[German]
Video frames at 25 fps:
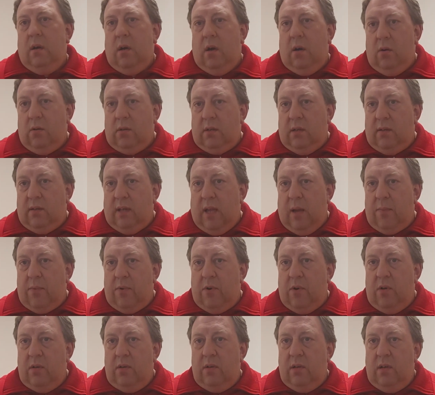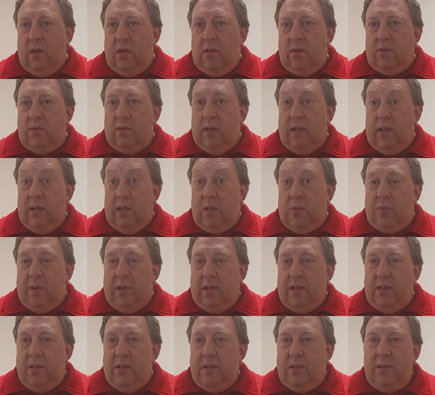Auch das Abgeordnetenhaus hat
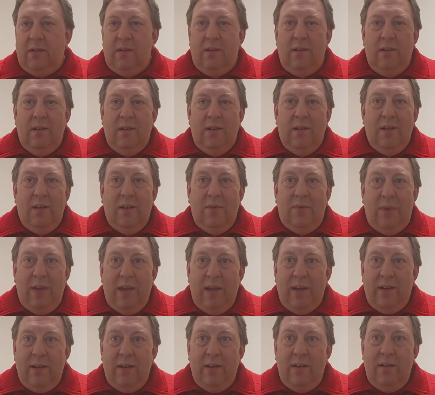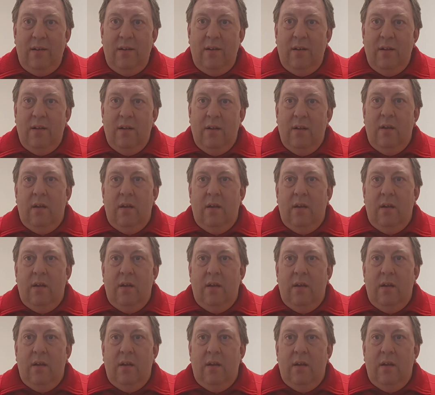entsprechend Ferien.